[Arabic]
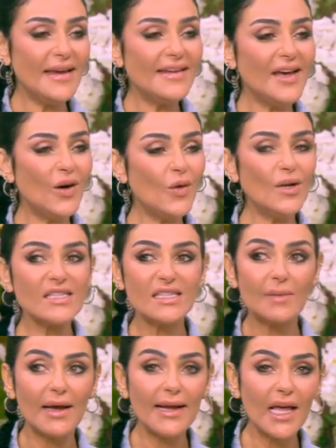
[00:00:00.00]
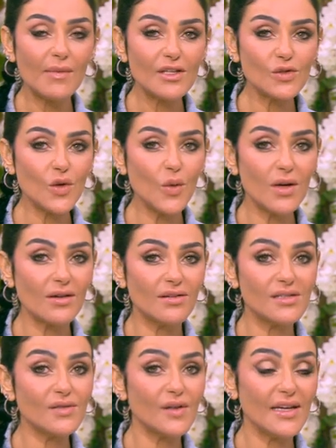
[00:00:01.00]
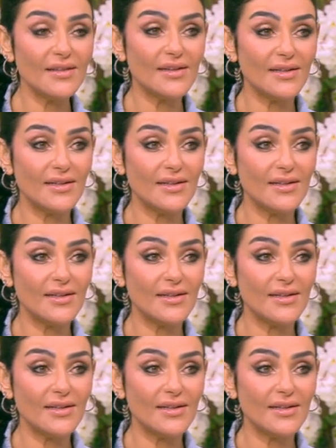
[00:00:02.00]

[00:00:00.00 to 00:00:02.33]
عيني اهو لسه معانا كمان صور لطيفه جدا